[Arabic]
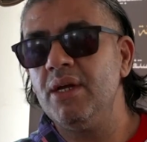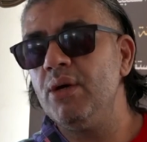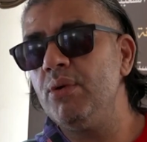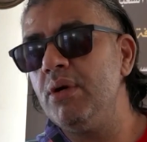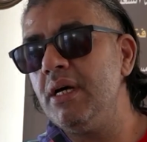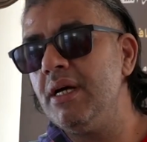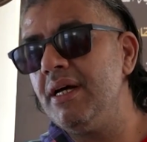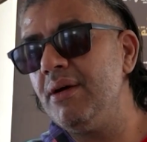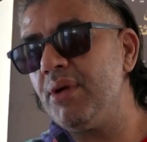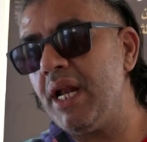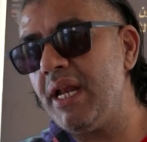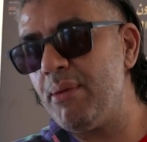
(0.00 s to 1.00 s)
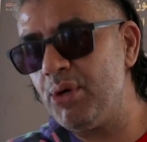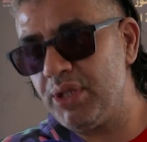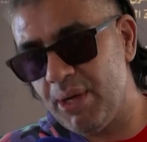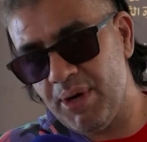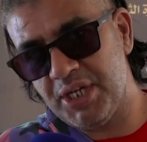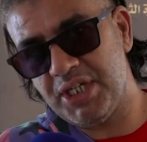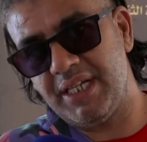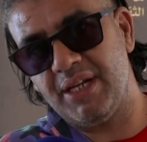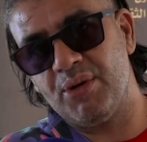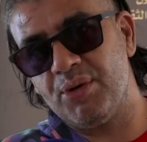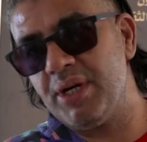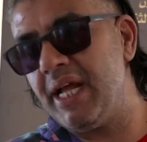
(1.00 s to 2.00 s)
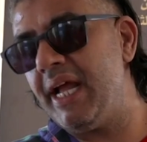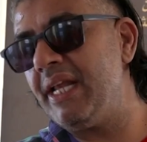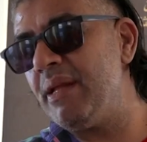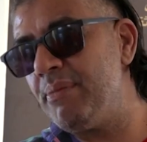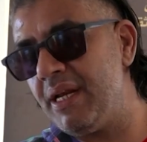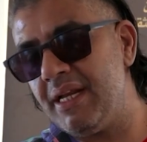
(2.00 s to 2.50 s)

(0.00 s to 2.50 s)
ورانا متواجدين هنا يعني